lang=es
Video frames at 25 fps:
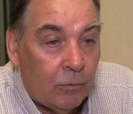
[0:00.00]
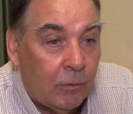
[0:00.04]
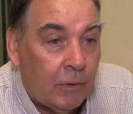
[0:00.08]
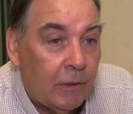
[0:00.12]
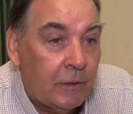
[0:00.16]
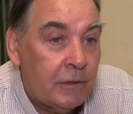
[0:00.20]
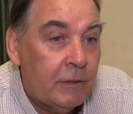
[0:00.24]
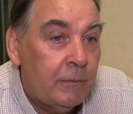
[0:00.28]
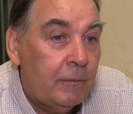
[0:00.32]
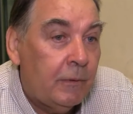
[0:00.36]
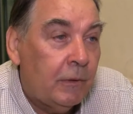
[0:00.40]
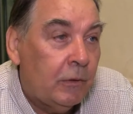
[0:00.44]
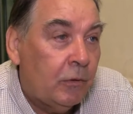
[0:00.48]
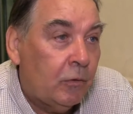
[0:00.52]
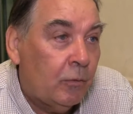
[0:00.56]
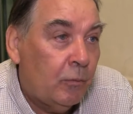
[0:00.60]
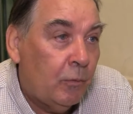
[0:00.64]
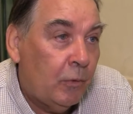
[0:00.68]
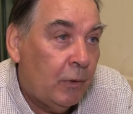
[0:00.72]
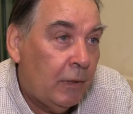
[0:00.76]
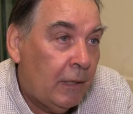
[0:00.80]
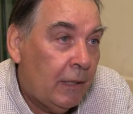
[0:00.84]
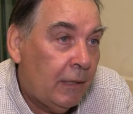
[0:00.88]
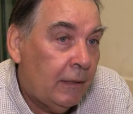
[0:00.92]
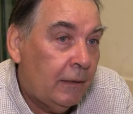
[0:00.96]
un crecimiento
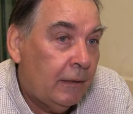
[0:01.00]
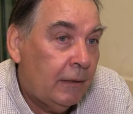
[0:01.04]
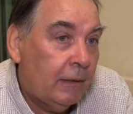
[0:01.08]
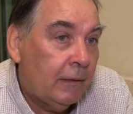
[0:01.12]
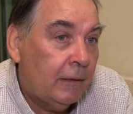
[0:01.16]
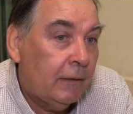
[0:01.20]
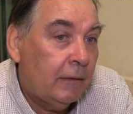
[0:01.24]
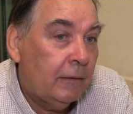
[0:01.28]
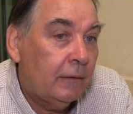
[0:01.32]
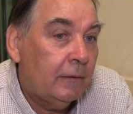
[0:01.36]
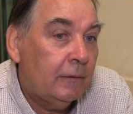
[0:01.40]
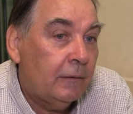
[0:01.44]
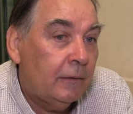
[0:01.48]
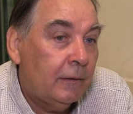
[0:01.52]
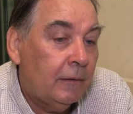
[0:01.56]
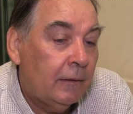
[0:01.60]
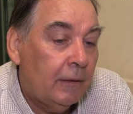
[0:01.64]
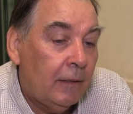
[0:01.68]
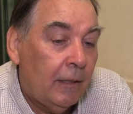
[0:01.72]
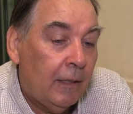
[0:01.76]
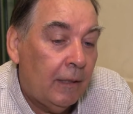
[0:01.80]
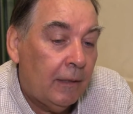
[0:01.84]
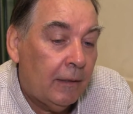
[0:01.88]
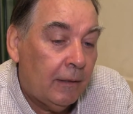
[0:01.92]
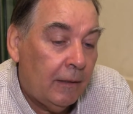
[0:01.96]
muy grande
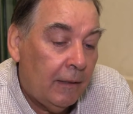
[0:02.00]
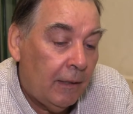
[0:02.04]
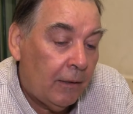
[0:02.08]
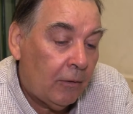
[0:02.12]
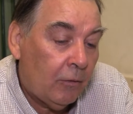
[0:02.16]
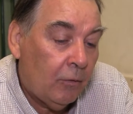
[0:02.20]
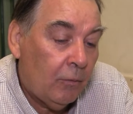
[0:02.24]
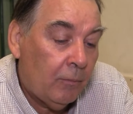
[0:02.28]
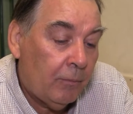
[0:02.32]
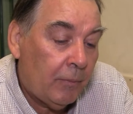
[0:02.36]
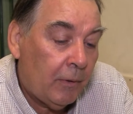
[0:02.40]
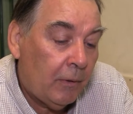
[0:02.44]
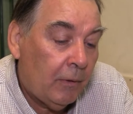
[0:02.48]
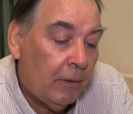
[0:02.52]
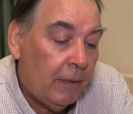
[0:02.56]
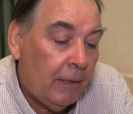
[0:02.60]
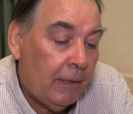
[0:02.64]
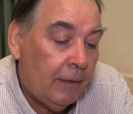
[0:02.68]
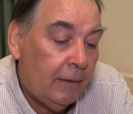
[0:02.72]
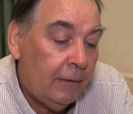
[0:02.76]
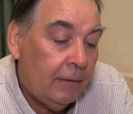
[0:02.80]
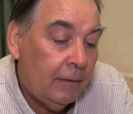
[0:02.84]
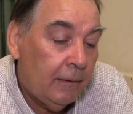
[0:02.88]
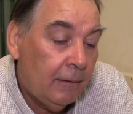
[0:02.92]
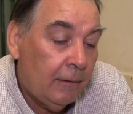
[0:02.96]
la, compra
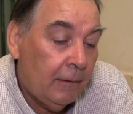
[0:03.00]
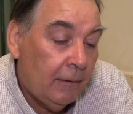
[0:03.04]
online,